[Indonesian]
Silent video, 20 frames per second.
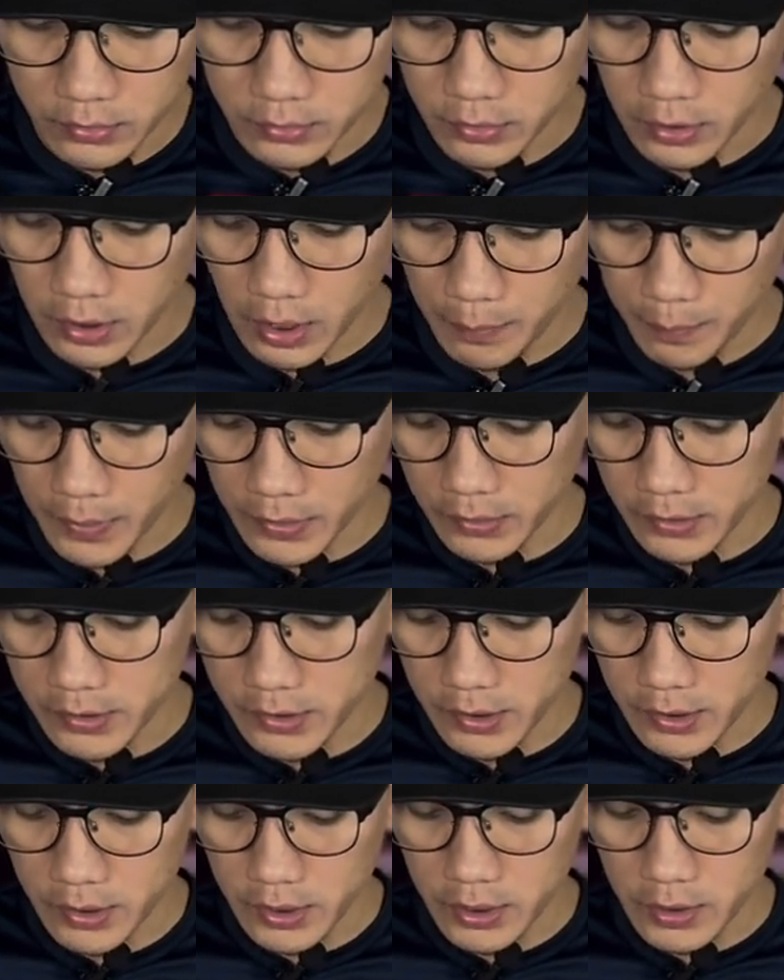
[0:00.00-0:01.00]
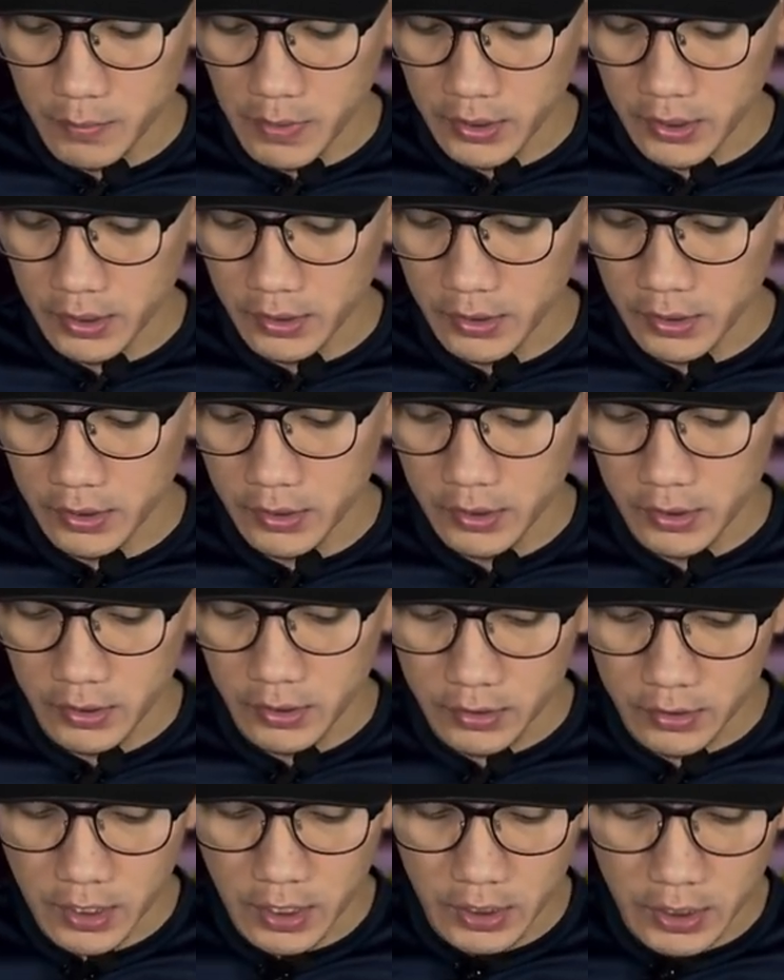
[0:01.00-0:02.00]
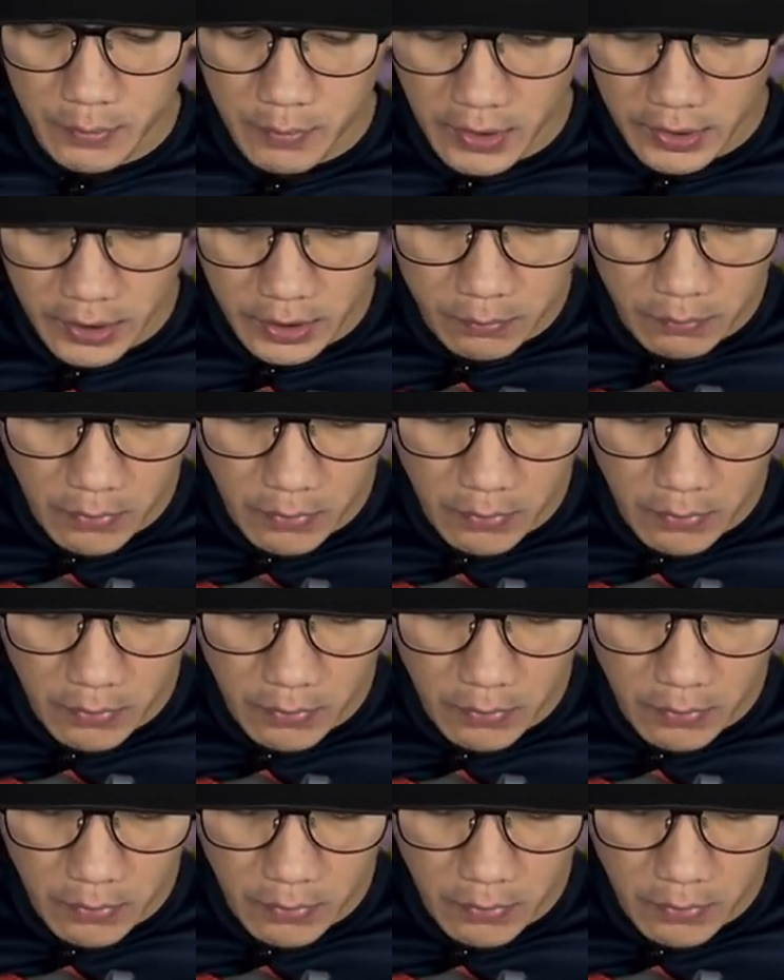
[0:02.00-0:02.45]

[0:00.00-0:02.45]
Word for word: terdapat di sini di bagian ini dan di bagian